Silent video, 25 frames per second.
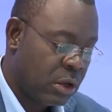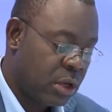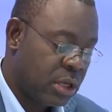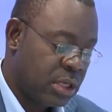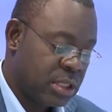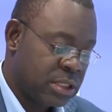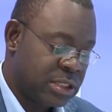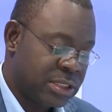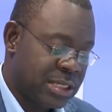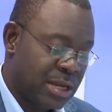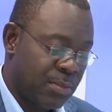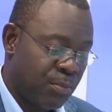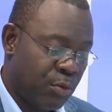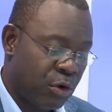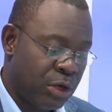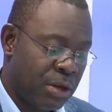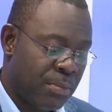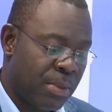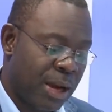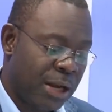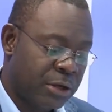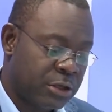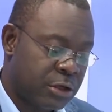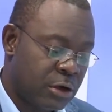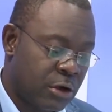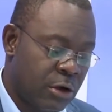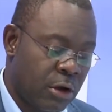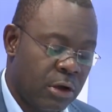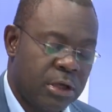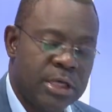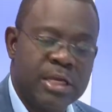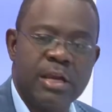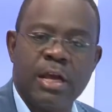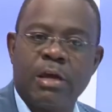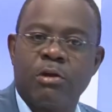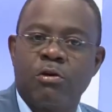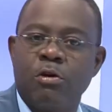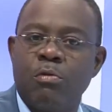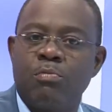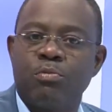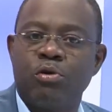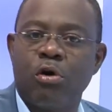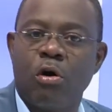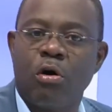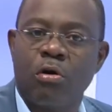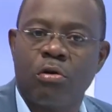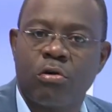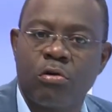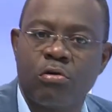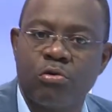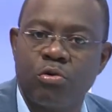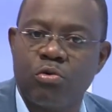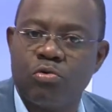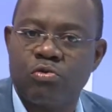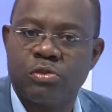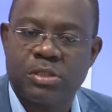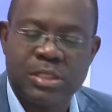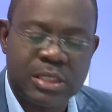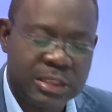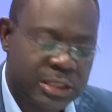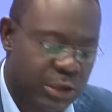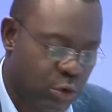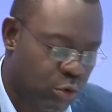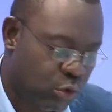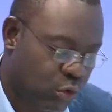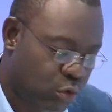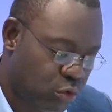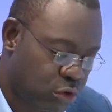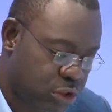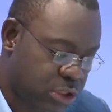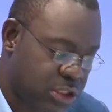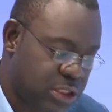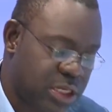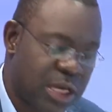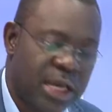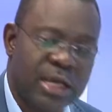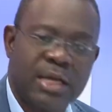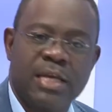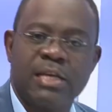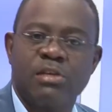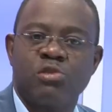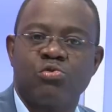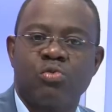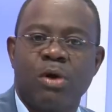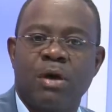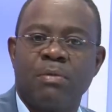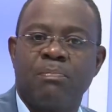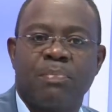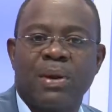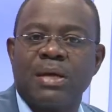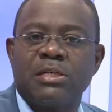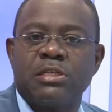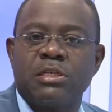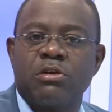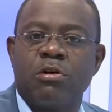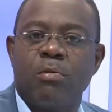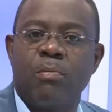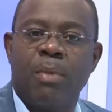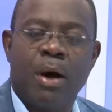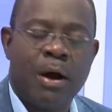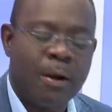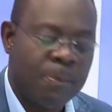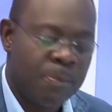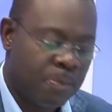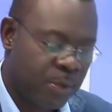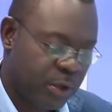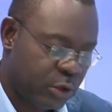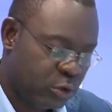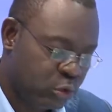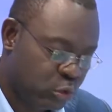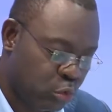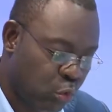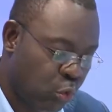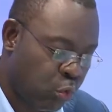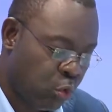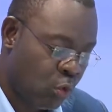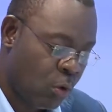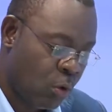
ces bonimenteurs qui écument donc nos cités au quotidien et qui soignent pratiquement tout.